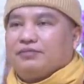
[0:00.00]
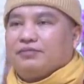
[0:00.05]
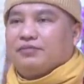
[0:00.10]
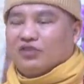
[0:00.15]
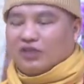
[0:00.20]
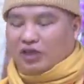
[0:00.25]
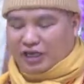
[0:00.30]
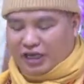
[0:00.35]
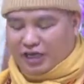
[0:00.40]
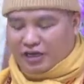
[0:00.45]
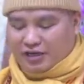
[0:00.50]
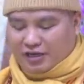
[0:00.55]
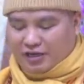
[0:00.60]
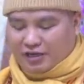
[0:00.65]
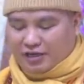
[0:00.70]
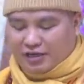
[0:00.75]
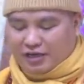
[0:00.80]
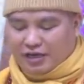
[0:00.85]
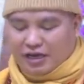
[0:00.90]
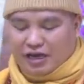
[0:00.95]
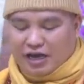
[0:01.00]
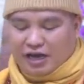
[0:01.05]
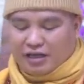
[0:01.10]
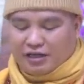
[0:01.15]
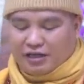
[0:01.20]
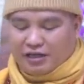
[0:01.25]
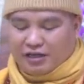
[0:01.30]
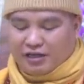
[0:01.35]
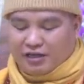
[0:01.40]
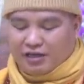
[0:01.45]
cho nên cái này
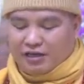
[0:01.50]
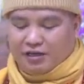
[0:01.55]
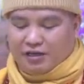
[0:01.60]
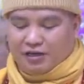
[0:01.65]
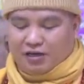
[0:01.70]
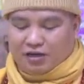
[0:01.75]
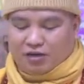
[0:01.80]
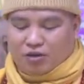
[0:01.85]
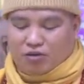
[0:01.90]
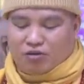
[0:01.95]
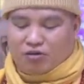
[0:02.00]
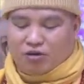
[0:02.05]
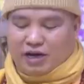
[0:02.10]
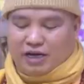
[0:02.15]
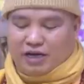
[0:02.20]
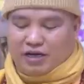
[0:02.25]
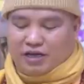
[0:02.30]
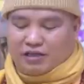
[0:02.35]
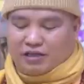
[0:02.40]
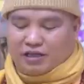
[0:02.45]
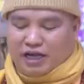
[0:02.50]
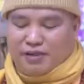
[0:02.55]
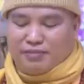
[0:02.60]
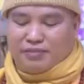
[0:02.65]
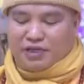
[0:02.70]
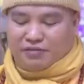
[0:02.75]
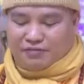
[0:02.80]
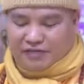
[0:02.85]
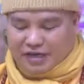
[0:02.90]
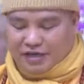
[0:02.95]
thì cũng nói
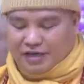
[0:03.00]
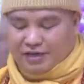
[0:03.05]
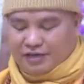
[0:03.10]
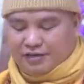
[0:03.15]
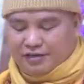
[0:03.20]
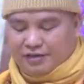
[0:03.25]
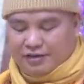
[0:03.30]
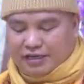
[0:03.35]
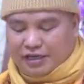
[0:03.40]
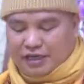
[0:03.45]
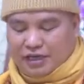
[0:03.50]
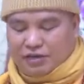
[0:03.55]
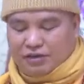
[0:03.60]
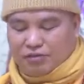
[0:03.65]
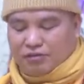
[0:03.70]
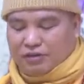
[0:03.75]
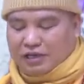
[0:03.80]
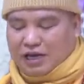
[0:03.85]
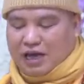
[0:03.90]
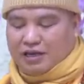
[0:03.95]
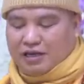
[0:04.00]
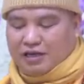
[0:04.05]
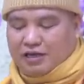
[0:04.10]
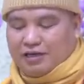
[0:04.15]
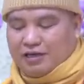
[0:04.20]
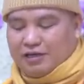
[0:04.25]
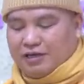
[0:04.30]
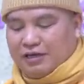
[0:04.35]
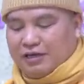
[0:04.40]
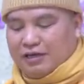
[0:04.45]
thêm như vậy để chúng ta gì
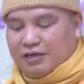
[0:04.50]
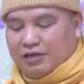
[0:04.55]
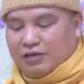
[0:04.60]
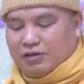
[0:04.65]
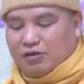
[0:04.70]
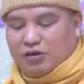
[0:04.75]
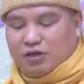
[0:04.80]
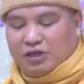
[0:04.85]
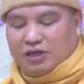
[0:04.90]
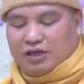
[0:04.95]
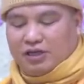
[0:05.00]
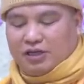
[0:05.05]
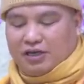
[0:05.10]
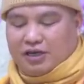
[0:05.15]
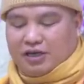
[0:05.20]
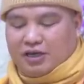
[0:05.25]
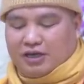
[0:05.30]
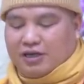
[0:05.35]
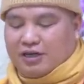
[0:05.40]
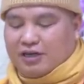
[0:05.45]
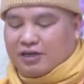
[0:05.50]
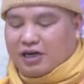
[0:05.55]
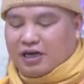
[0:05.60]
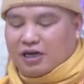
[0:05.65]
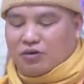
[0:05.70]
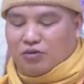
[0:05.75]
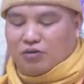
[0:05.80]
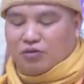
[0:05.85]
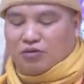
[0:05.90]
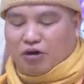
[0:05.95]
thôi thì ờ,
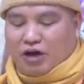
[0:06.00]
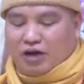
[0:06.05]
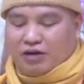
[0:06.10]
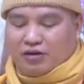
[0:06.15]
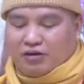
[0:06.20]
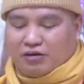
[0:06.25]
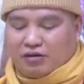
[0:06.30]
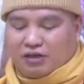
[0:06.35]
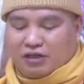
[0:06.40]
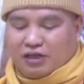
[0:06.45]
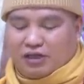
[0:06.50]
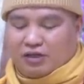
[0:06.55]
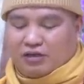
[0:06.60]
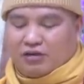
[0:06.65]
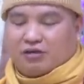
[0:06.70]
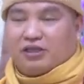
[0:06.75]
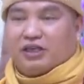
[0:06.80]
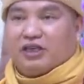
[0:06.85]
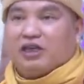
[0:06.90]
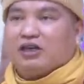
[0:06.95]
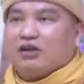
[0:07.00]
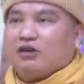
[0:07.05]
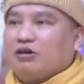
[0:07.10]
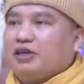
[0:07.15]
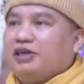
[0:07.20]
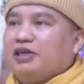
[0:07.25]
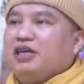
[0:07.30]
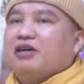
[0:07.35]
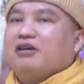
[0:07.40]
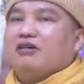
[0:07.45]
các cụ nói rồi có thờ có thiêng có
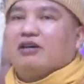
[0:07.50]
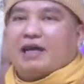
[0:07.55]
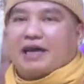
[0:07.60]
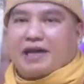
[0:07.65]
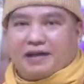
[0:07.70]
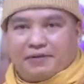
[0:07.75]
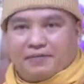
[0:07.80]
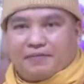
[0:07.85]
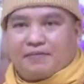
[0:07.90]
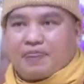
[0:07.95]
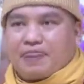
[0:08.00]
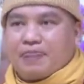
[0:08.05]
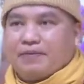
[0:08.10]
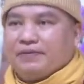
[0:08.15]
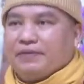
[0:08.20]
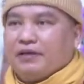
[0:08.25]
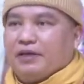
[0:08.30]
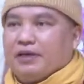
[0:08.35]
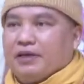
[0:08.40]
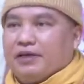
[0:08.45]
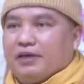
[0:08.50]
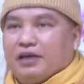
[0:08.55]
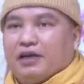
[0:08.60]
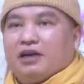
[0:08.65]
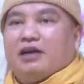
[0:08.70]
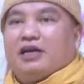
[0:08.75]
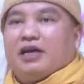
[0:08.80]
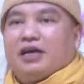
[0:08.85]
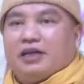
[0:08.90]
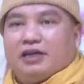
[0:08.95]
kiêng có lành
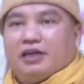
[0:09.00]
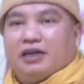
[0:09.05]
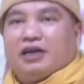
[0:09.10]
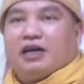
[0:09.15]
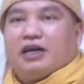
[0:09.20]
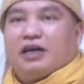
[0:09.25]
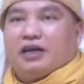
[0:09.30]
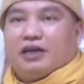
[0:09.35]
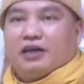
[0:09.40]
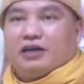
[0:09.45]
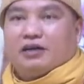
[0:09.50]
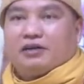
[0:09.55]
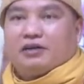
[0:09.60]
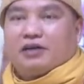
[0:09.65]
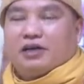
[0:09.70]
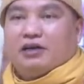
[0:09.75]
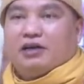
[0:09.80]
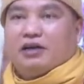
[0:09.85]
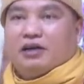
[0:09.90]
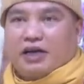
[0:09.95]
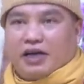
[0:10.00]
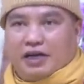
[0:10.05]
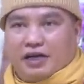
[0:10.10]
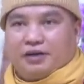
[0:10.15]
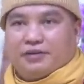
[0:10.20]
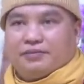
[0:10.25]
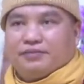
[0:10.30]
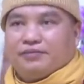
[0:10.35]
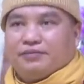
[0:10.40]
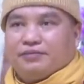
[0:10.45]
nhớ lấy những cái cái hướng ấy
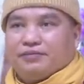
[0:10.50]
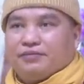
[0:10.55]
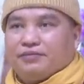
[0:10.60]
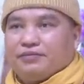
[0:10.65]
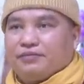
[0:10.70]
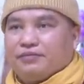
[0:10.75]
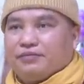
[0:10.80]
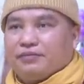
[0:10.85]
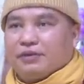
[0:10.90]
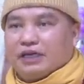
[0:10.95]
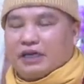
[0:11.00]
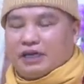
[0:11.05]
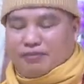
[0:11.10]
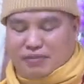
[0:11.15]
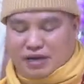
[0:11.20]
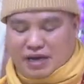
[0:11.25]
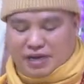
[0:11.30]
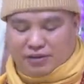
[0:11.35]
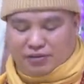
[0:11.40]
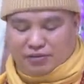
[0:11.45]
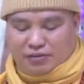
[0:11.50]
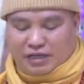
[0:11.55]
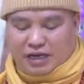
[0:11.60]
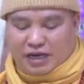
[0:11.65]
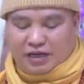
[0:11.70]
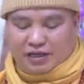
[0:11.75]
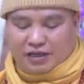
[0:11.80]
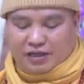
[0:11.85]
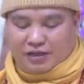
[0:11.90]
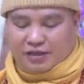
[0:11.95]
để mà chúng
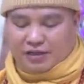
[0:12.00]
ta gì